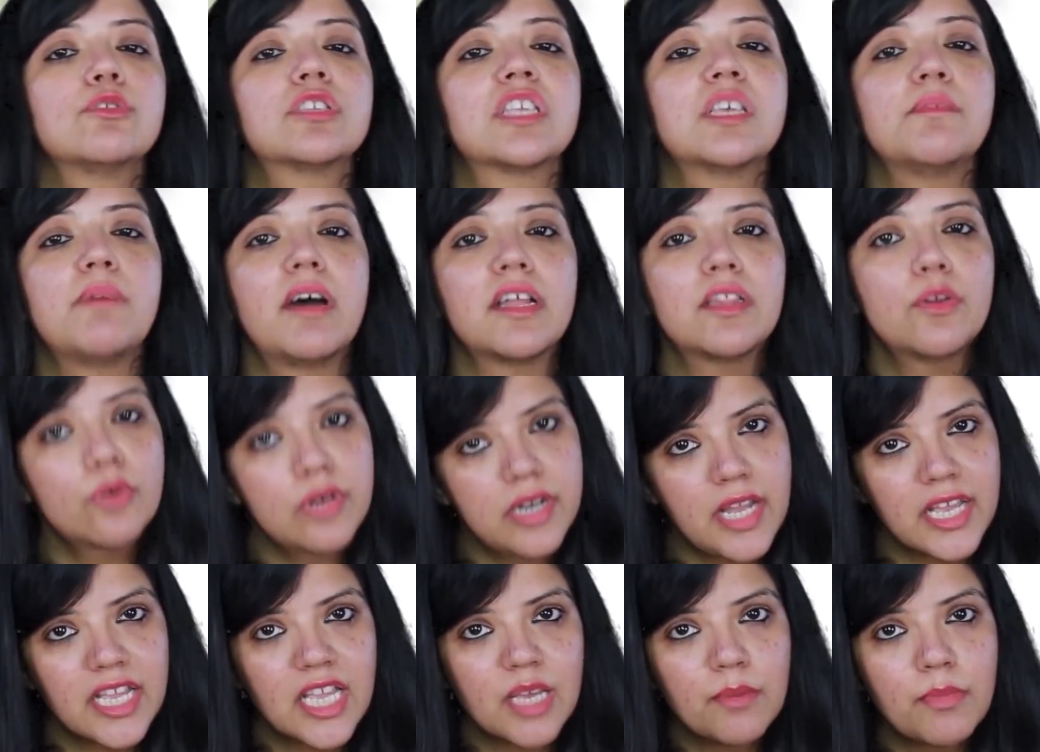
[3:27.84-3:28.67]
उसके बाद
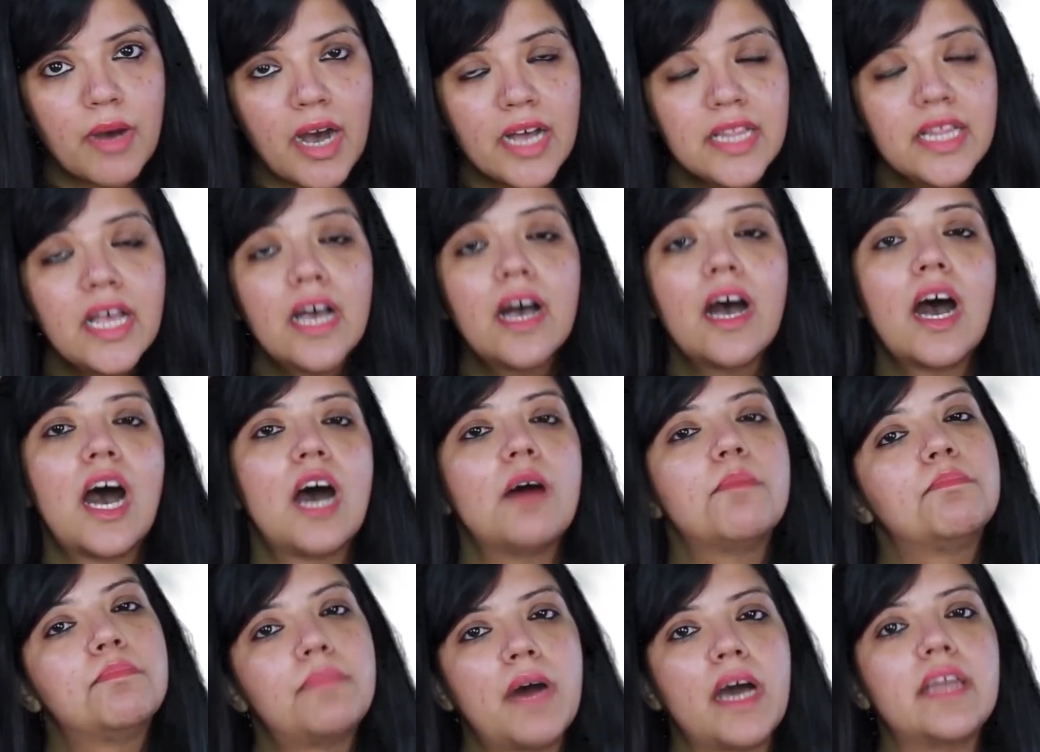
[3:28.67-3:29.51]
उठने के बाद
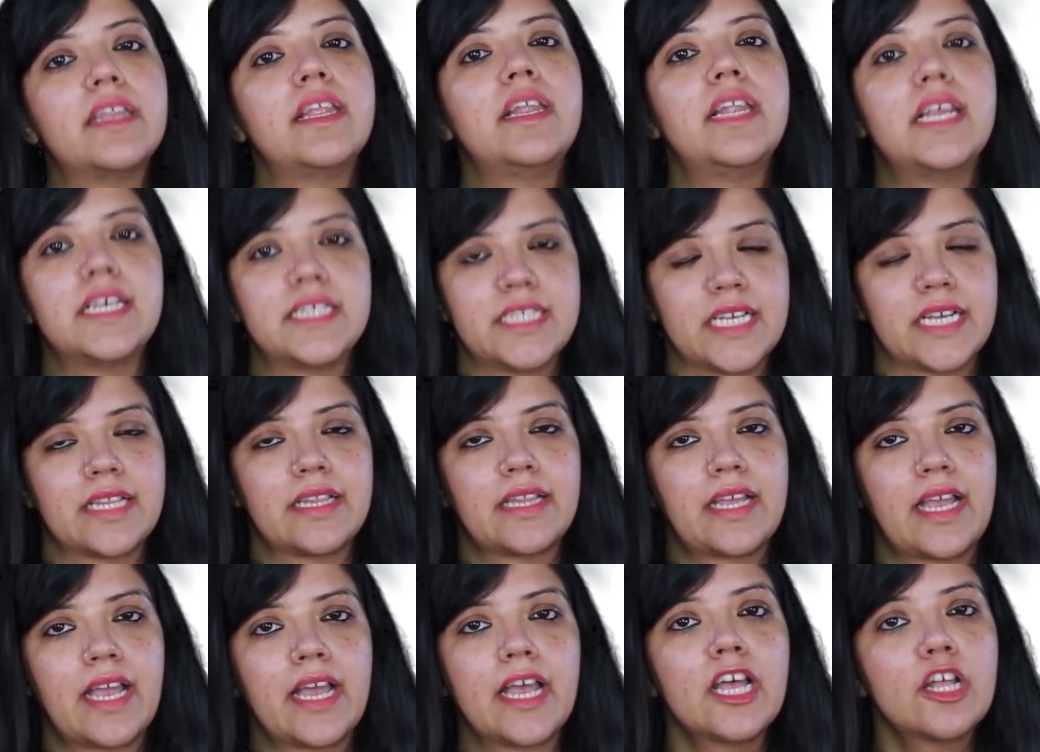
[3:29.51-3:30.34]
आप पानी ले
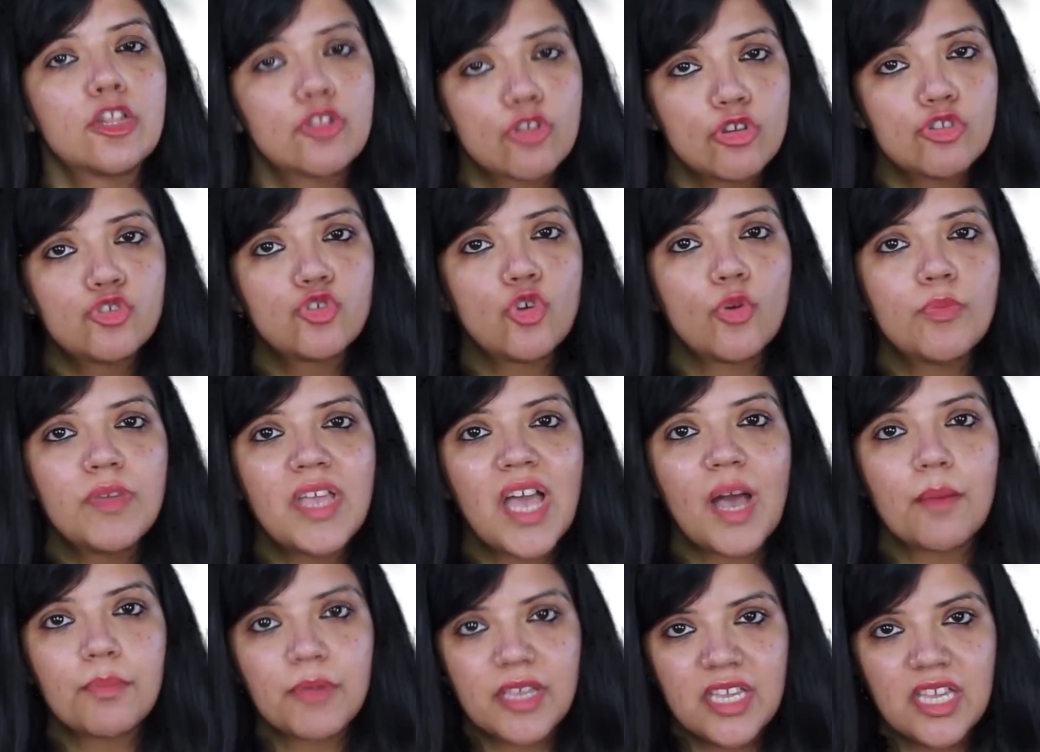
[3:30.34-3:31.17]
सकते हैं तो जो
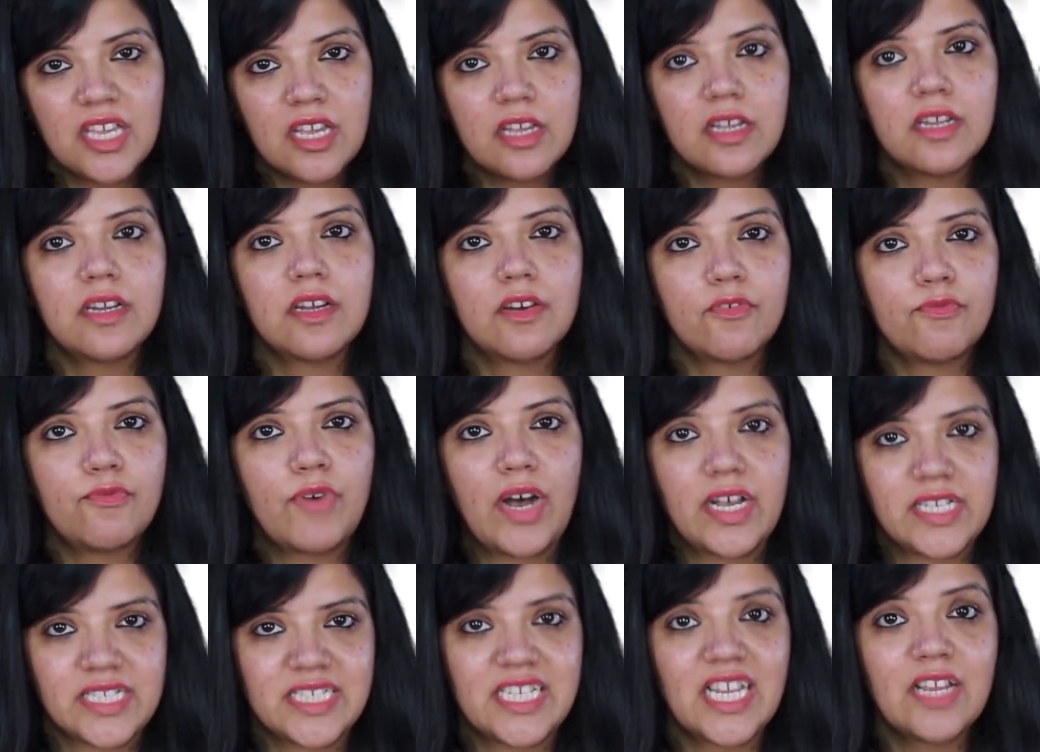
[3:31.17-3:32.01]
भी आपकी ये
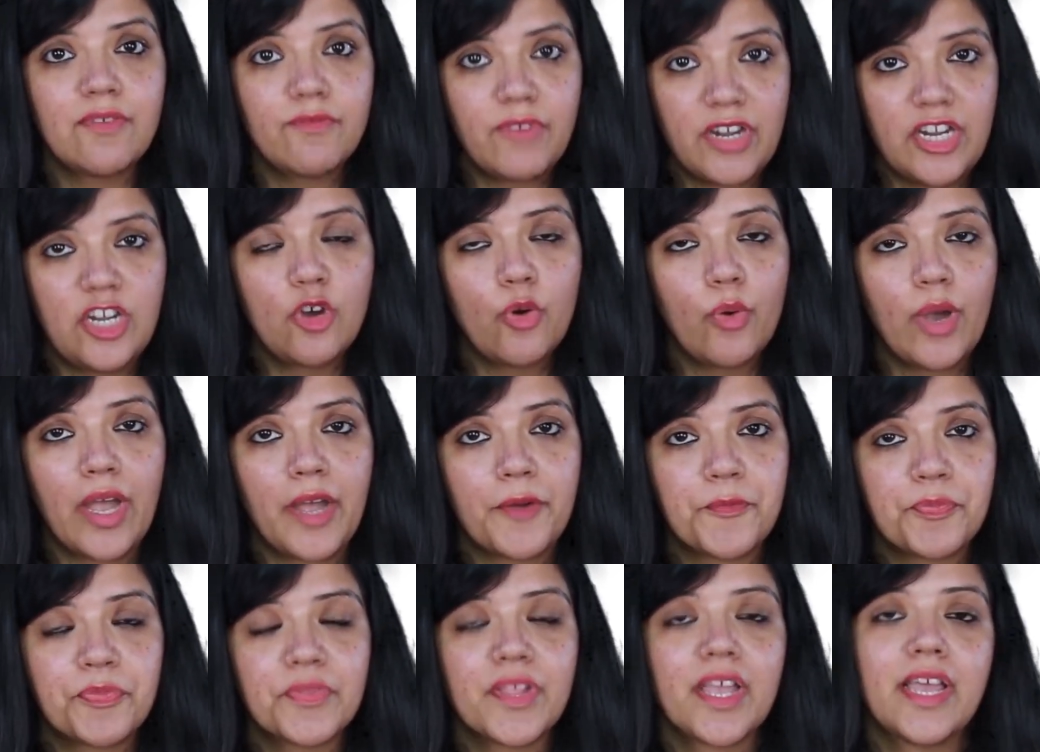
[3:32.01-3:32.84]
फास्टिंग विंडो
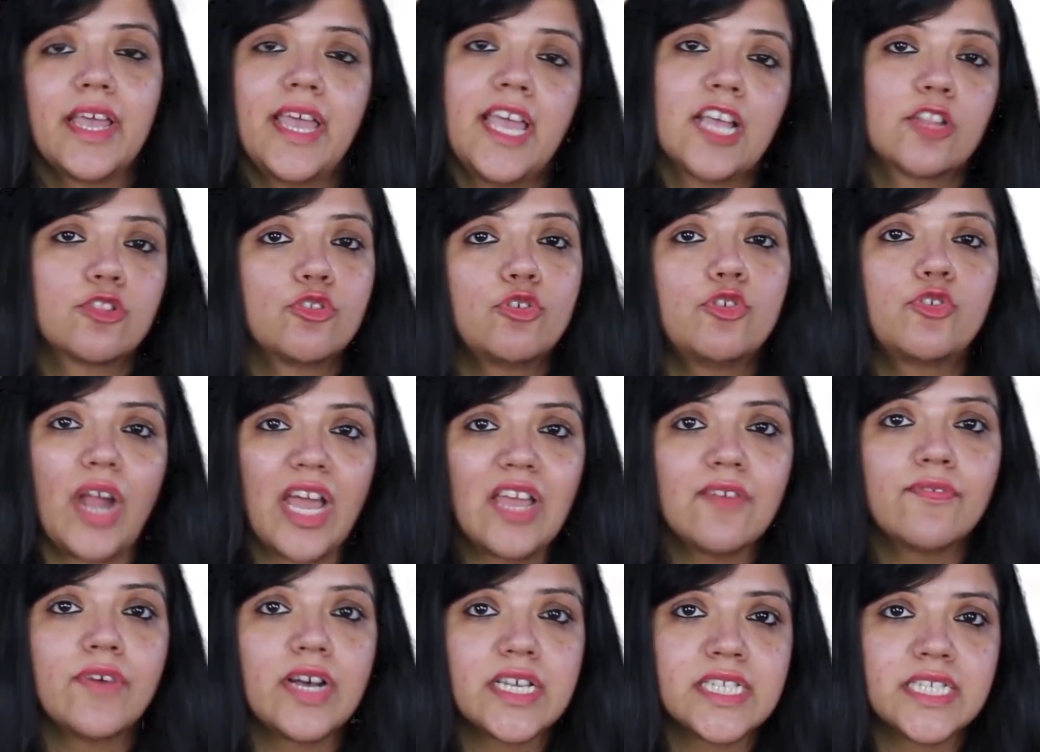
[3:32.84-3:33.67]
है एक तो
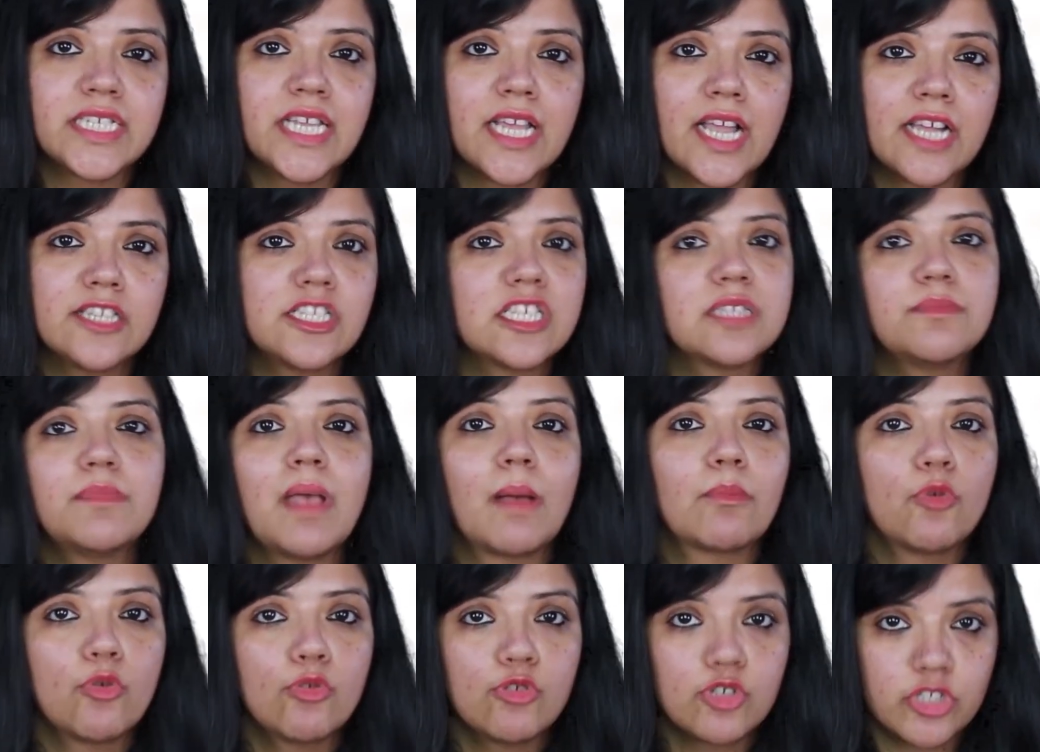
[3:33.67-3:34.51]
ड्राई फास्टिंग है
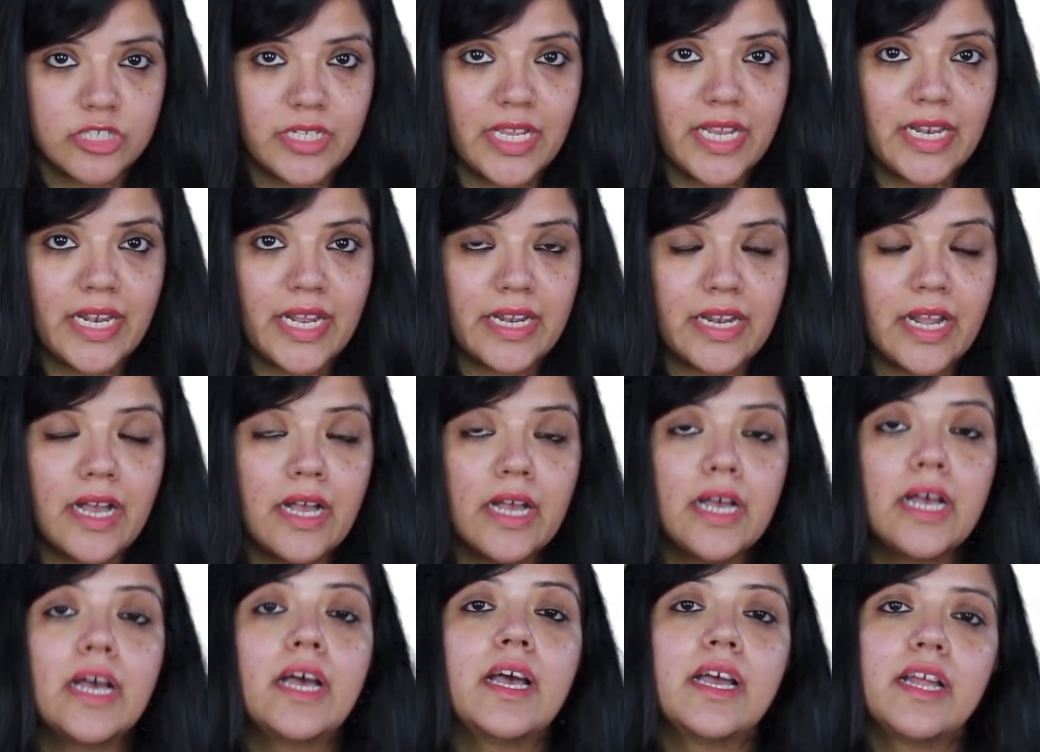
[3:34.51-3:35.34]
जिसमें आपको कुछ नहीं
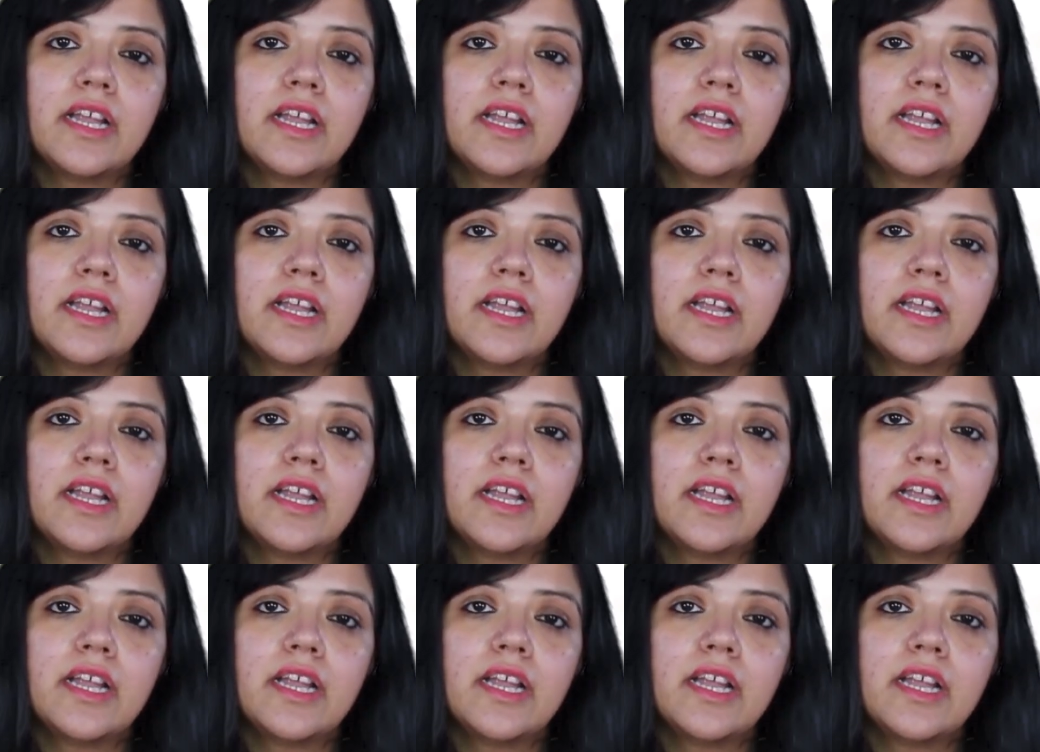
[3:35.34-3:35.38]
लेना